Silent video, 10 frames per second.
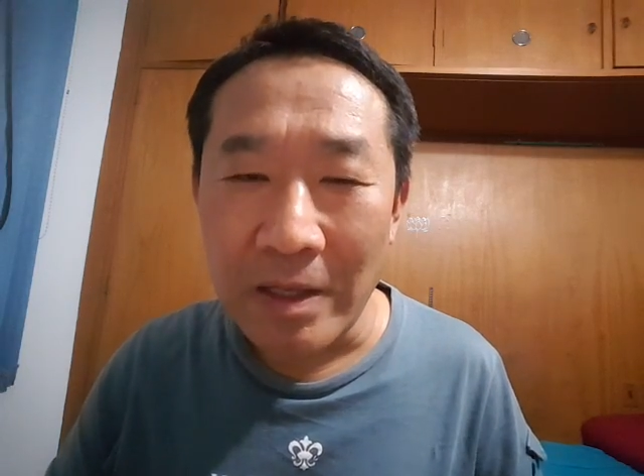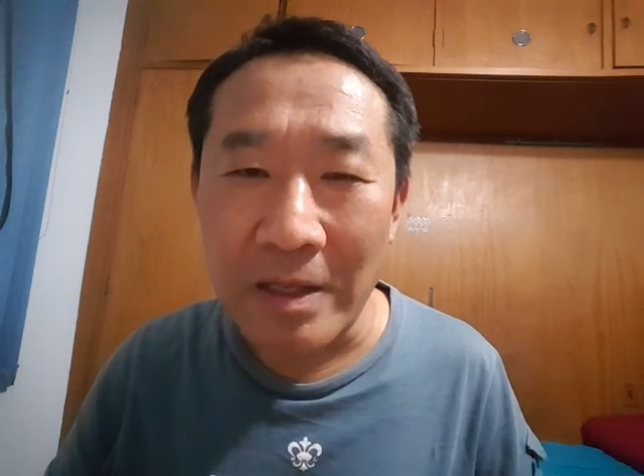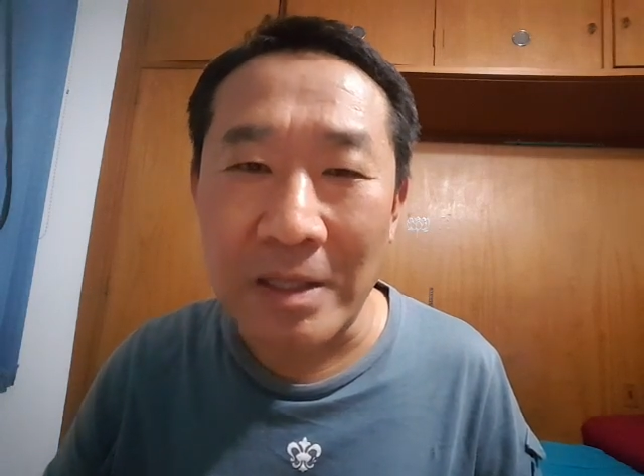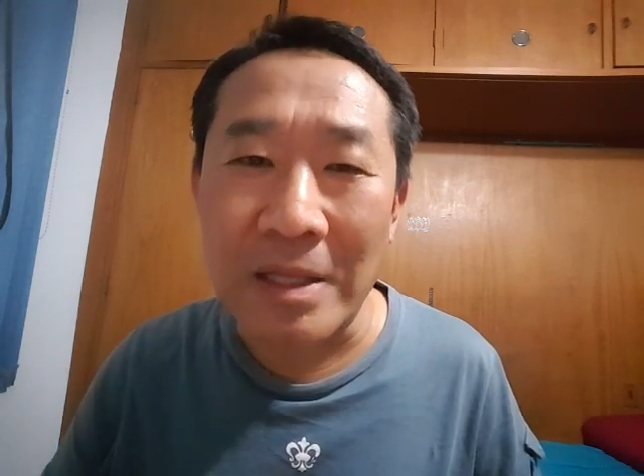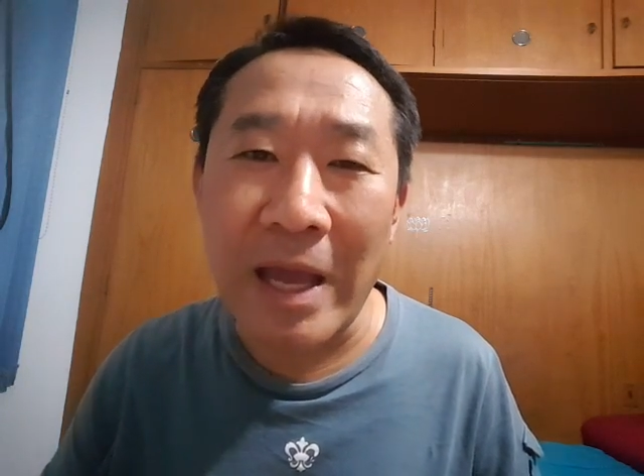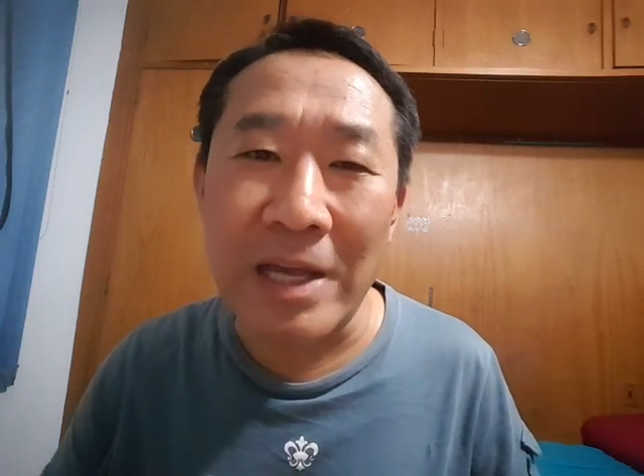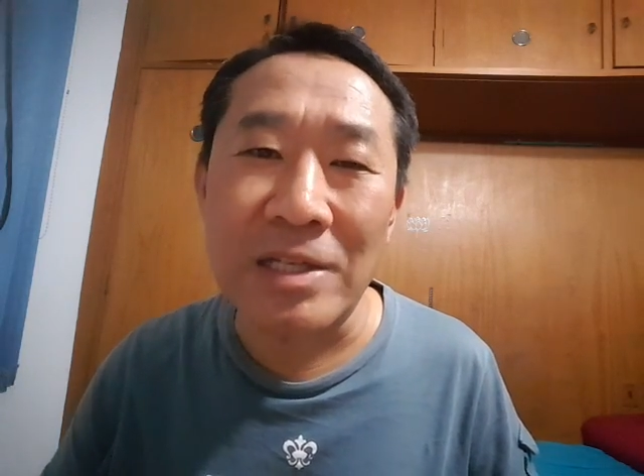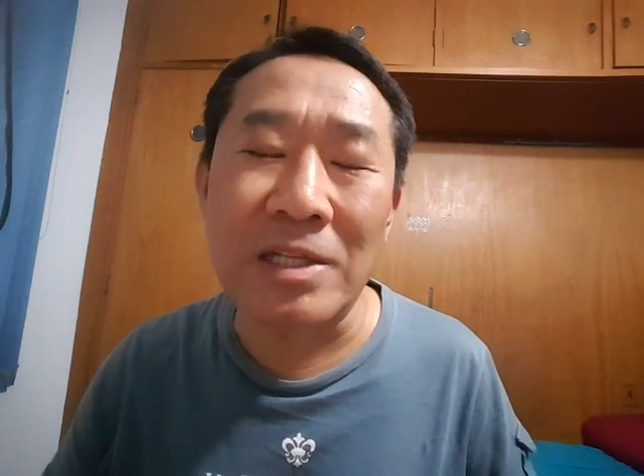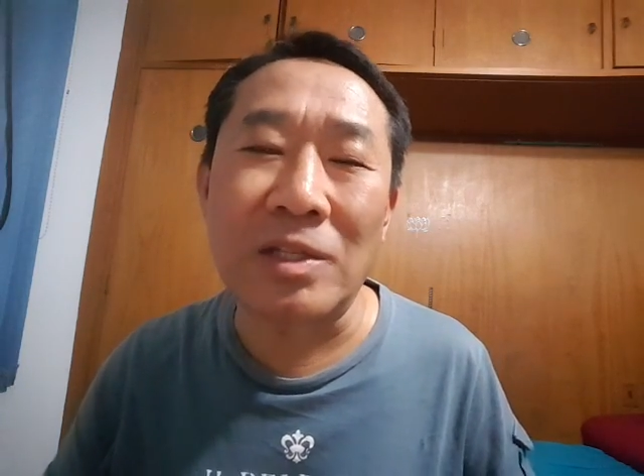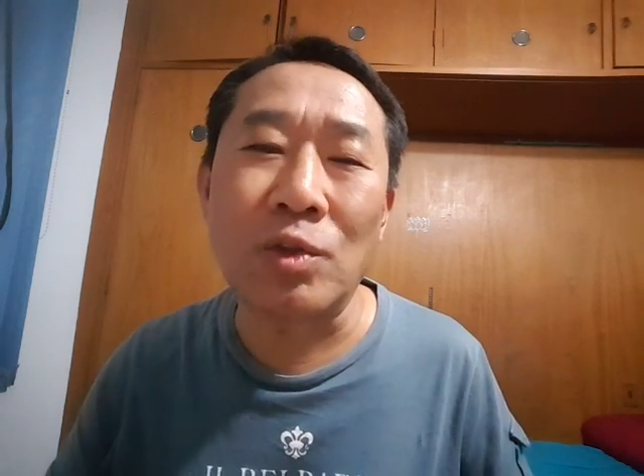e
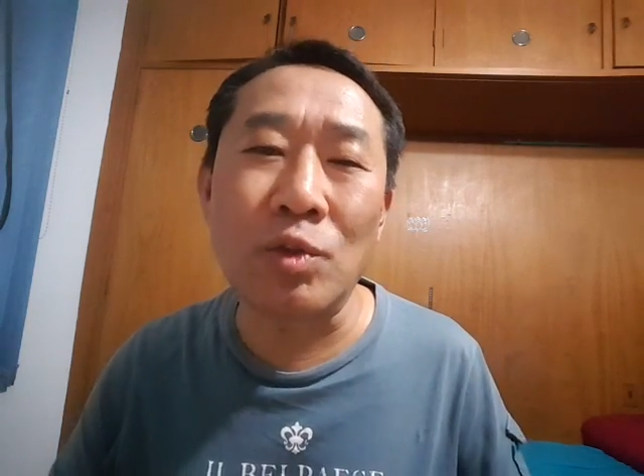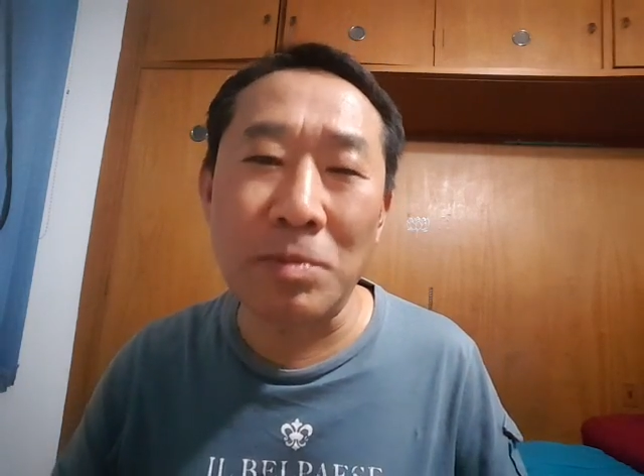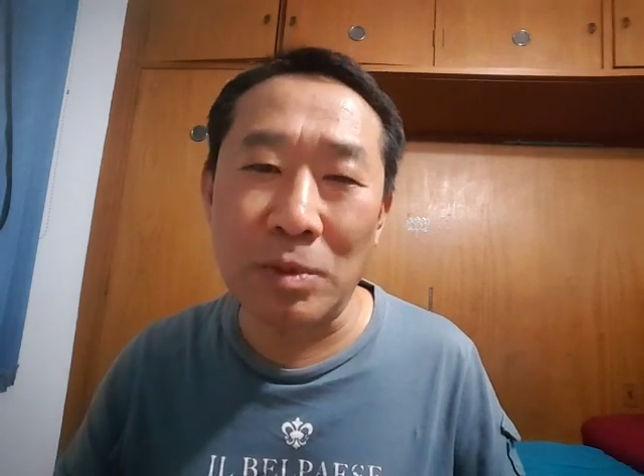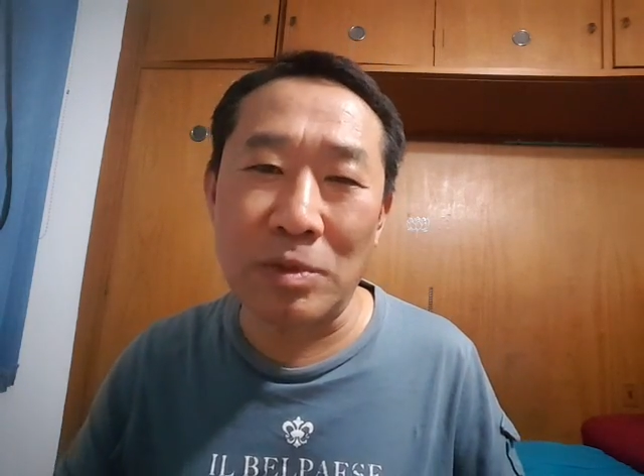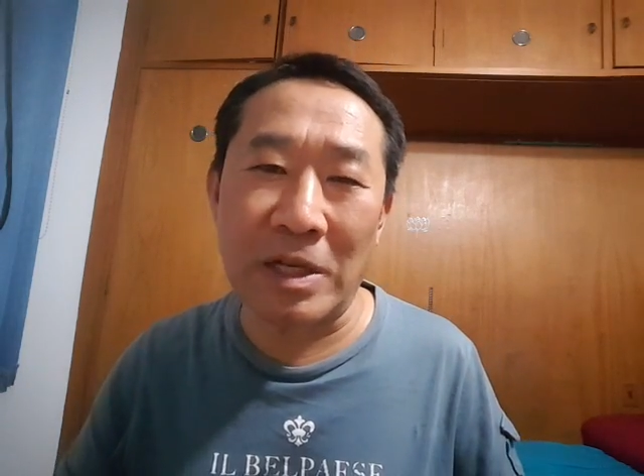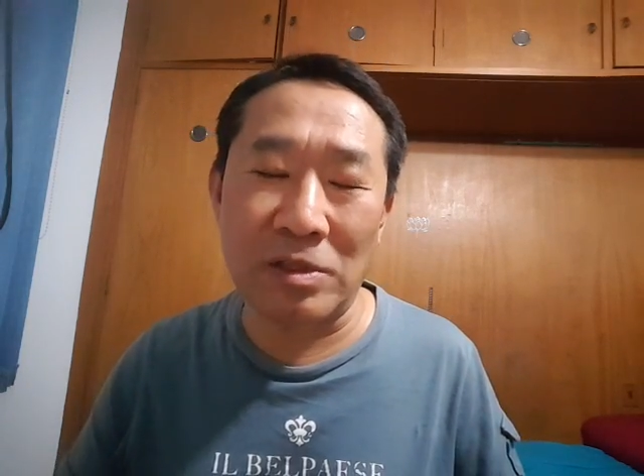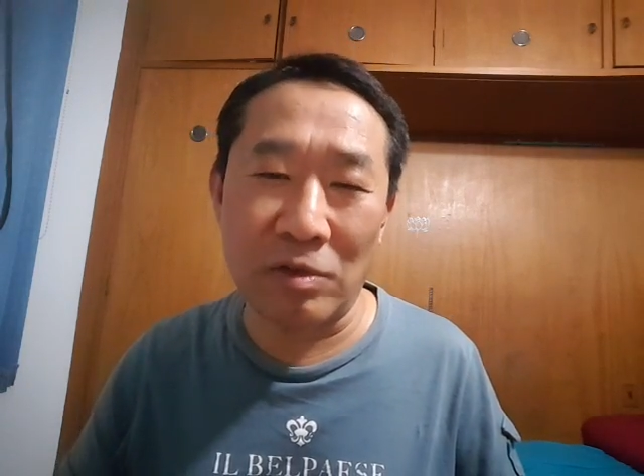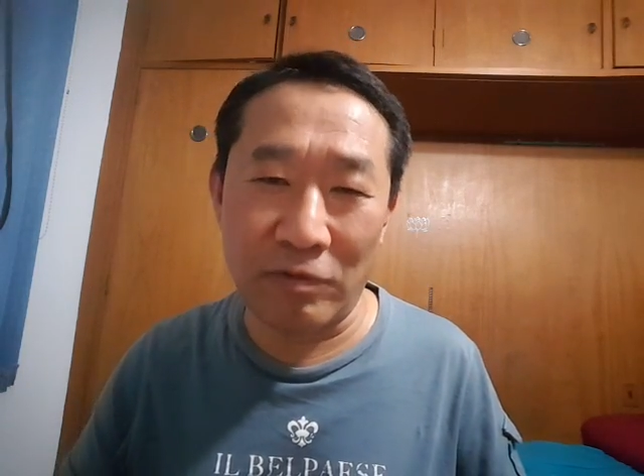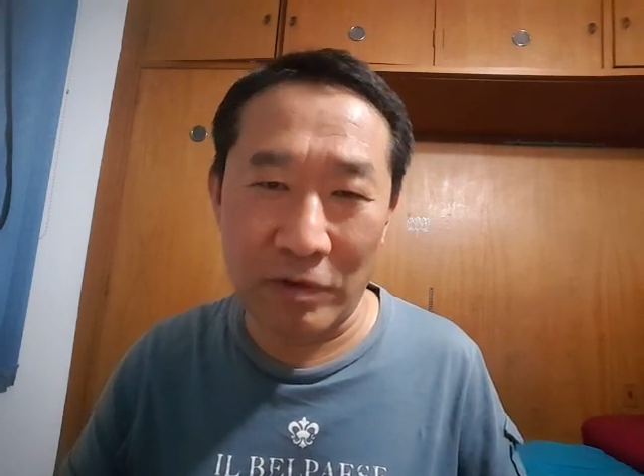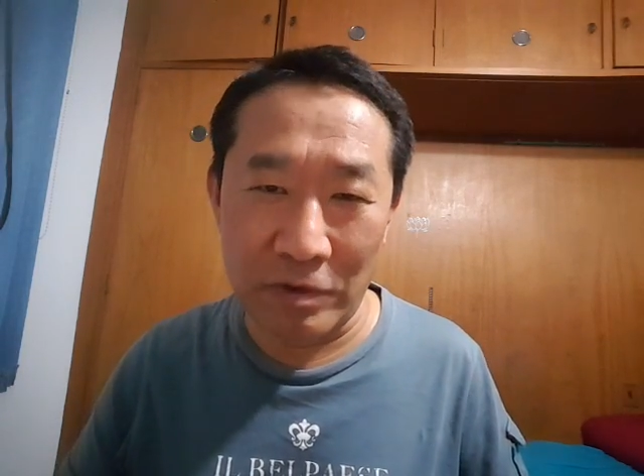deixa, todo mundo já
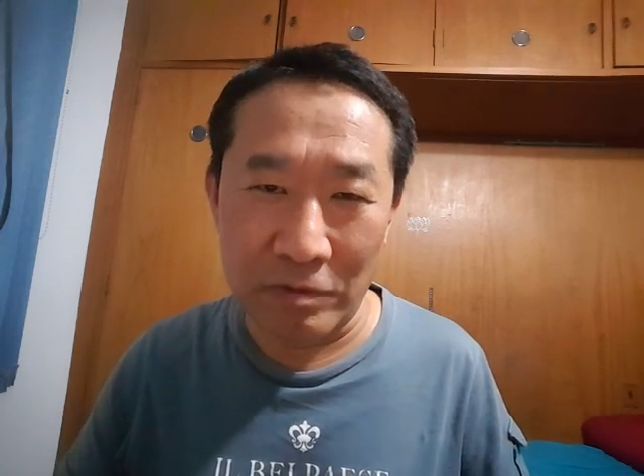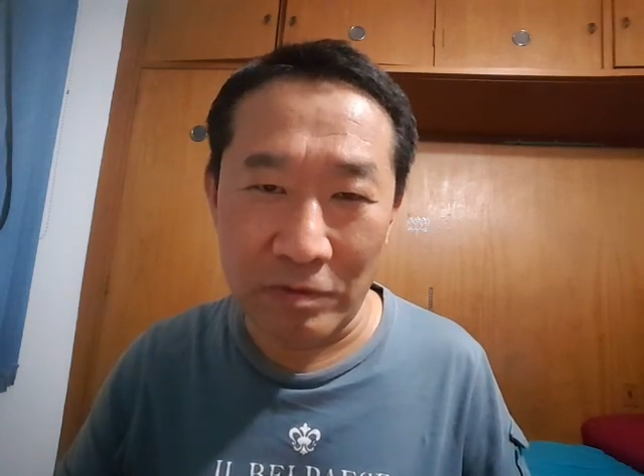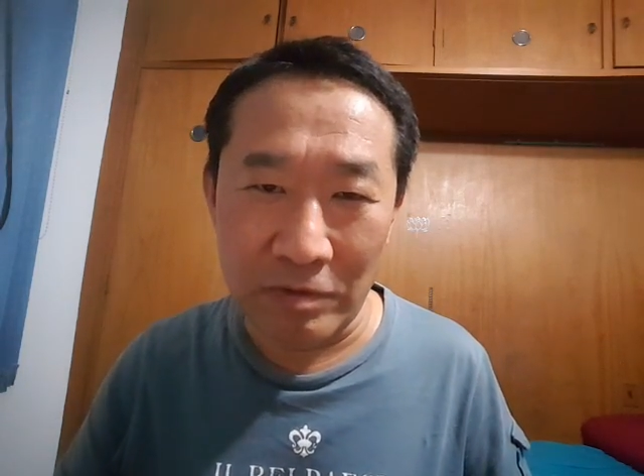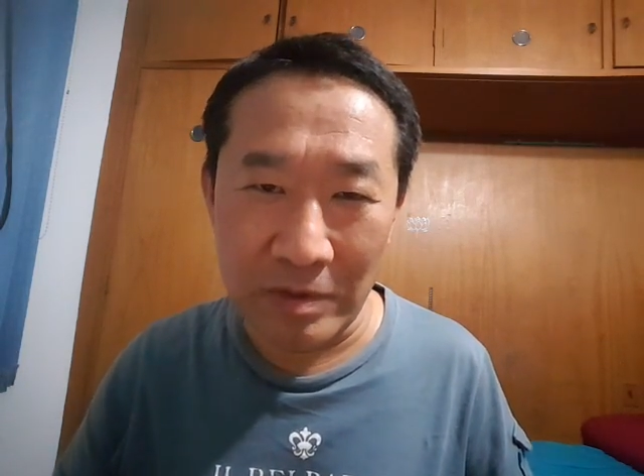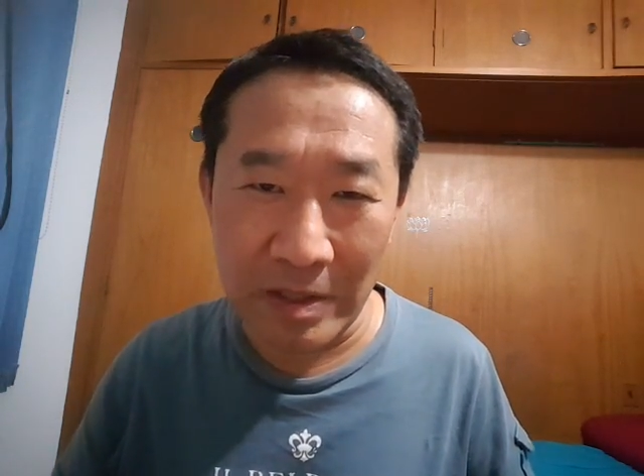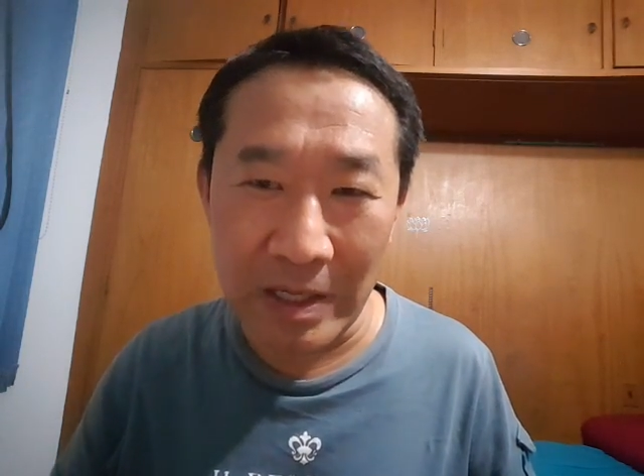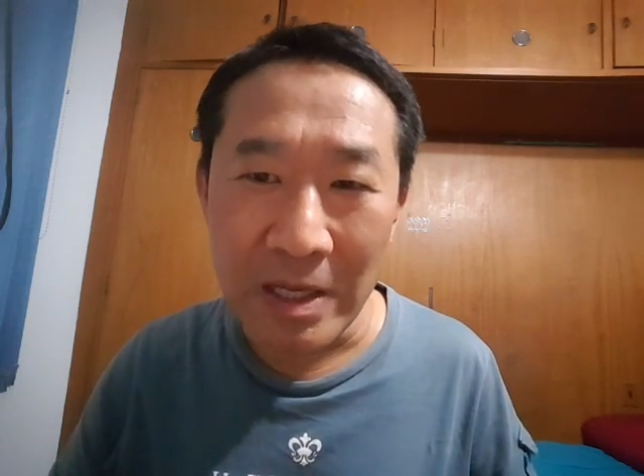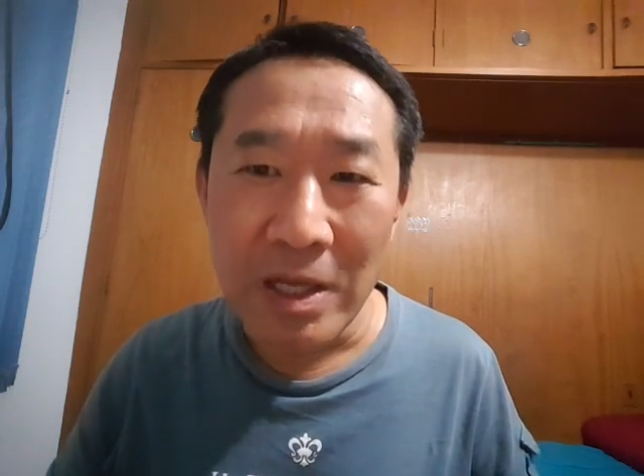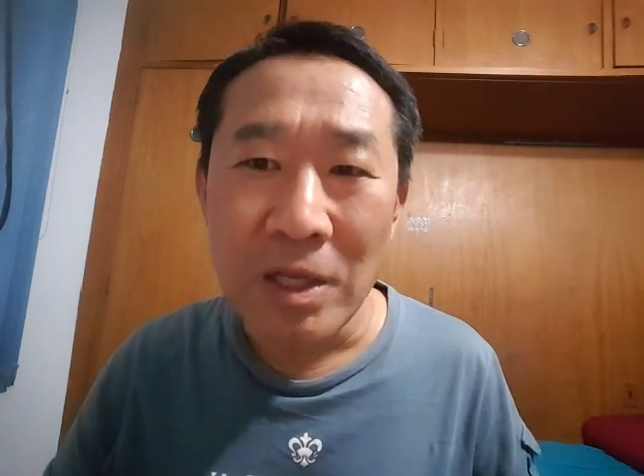sofreu, né?